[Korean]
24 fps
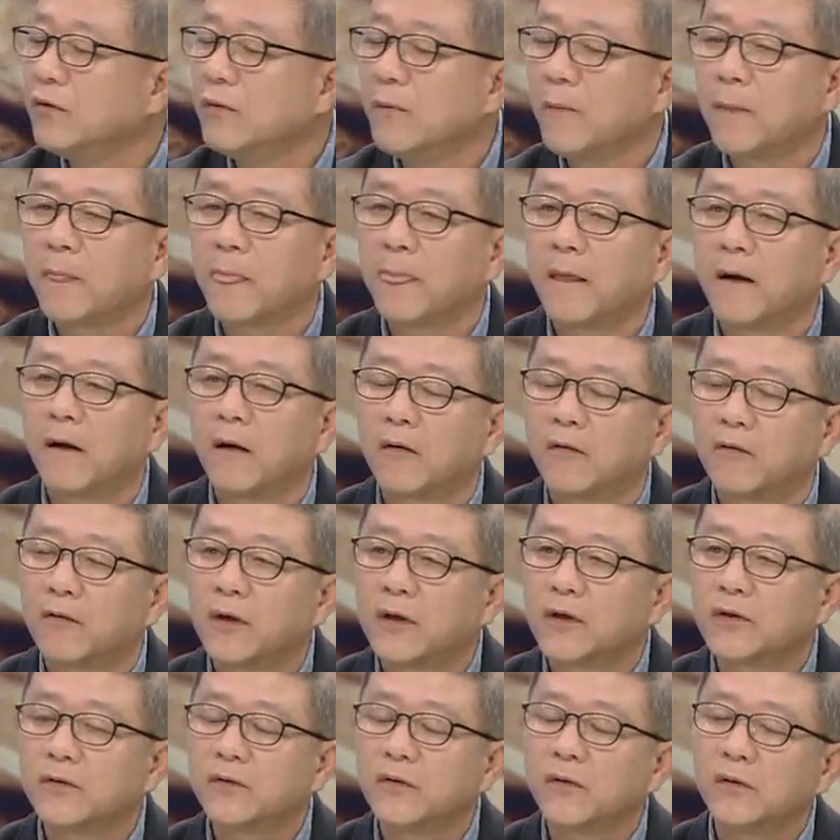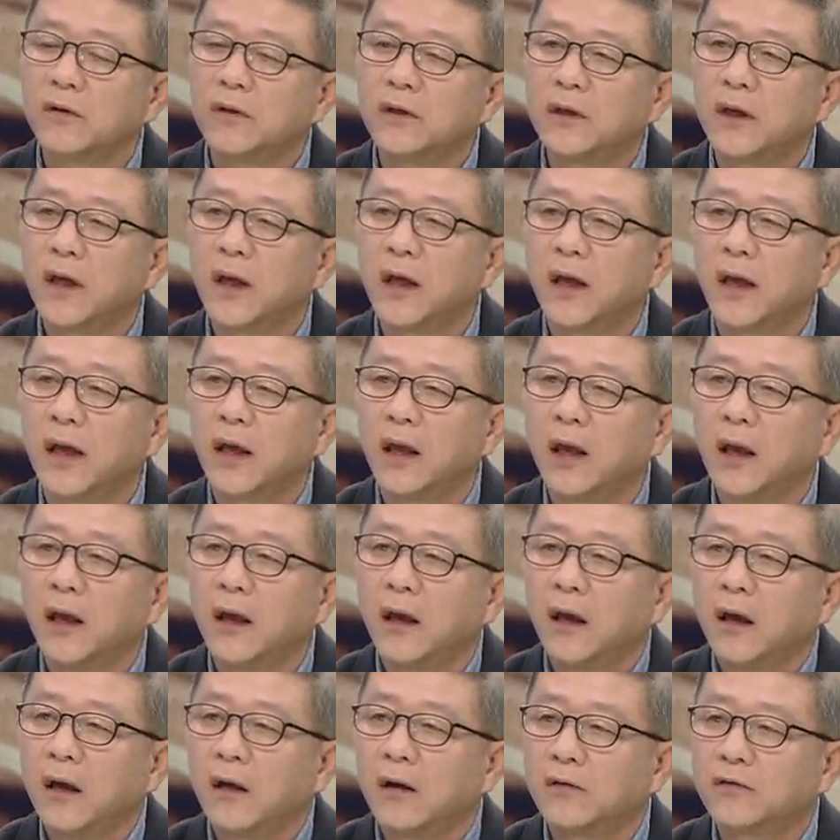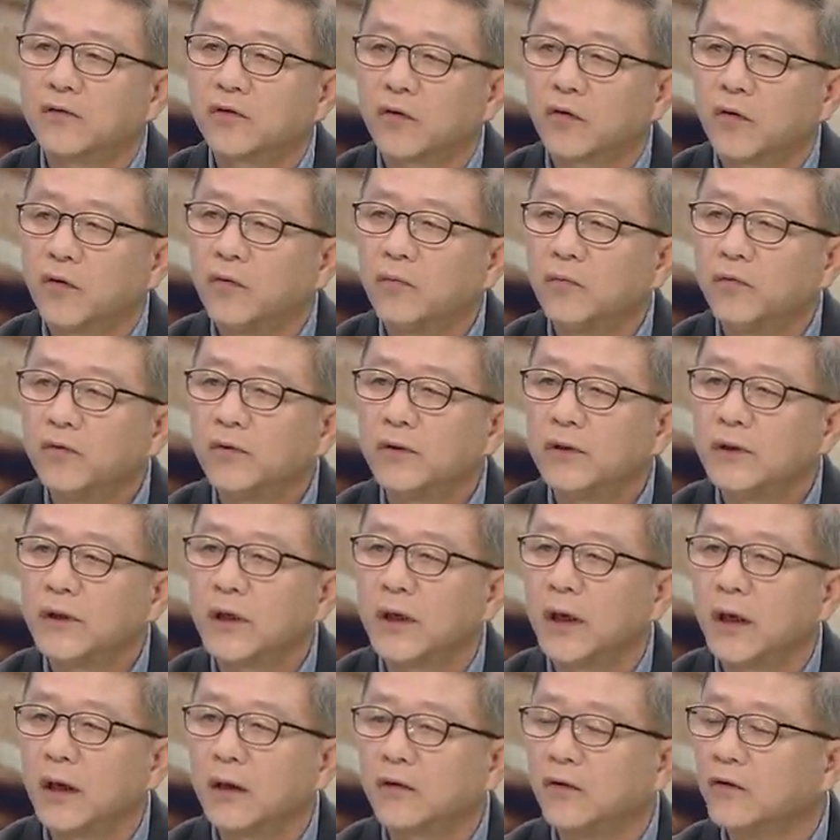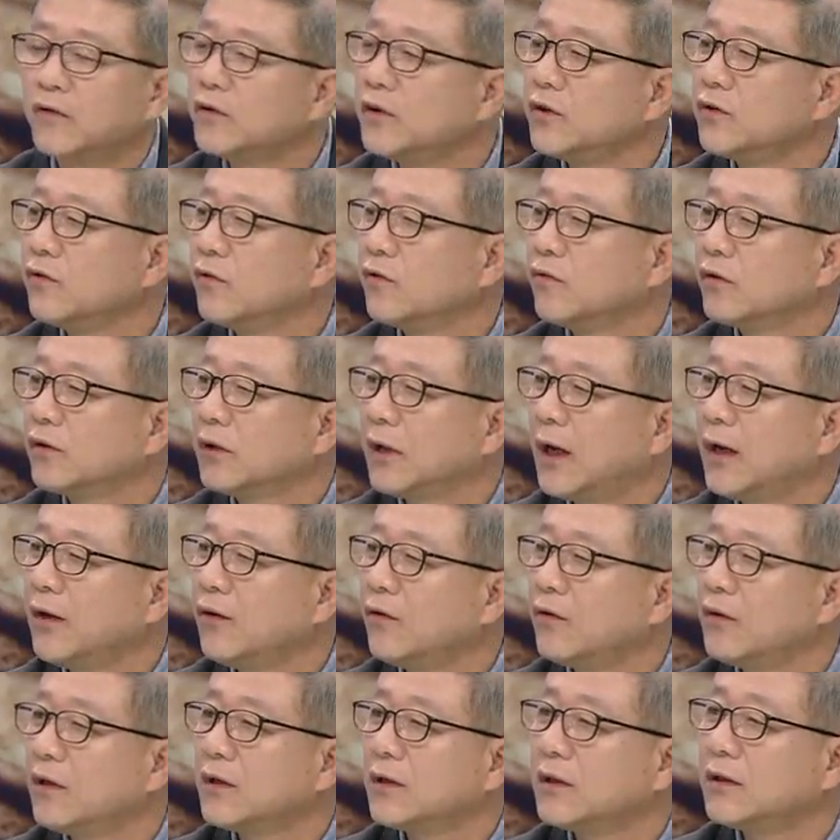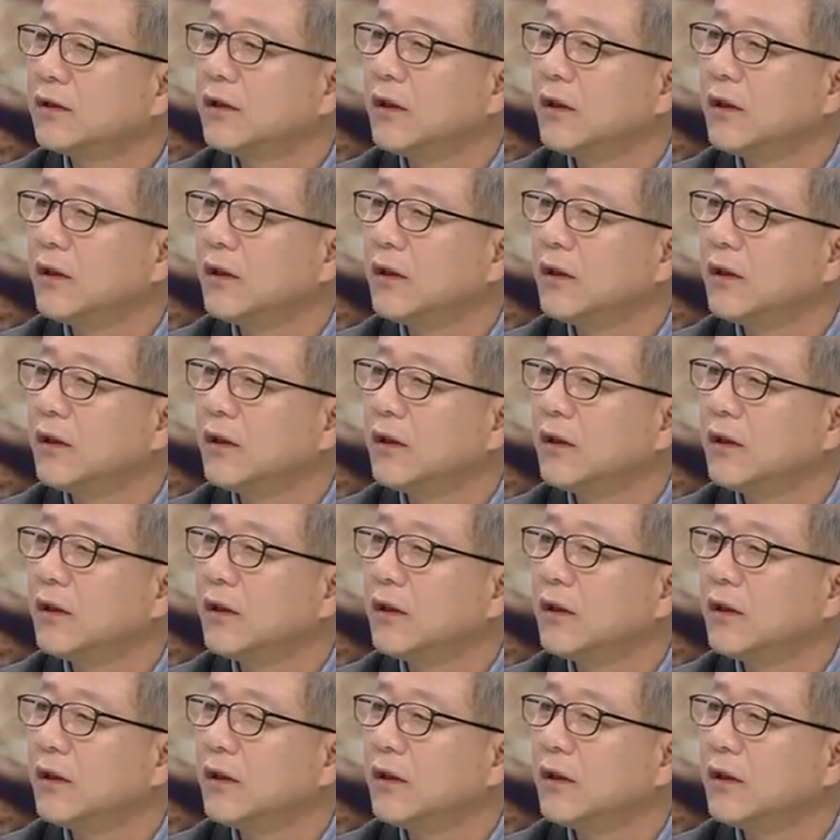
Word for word: 아, 예. 그래서 이게 조금은 이제 경제적으로 타격이 있기